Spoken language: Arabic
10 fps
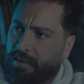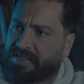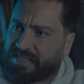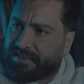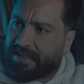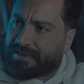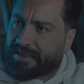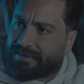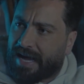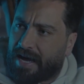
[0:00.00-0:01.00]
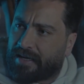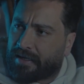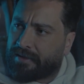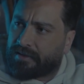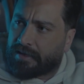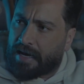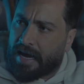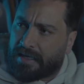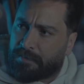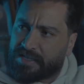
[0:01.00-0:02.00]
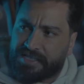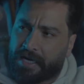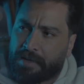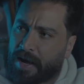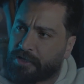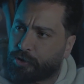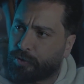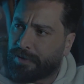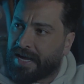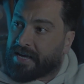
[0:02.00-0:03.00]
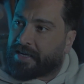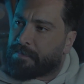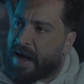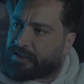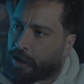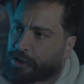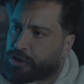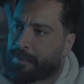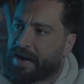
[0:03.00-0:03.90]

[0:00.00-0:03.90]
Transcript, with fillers: بس انت اللي قتلتي حالك اني اطلع على هي البعثه كرمال شو كرمال تلطشي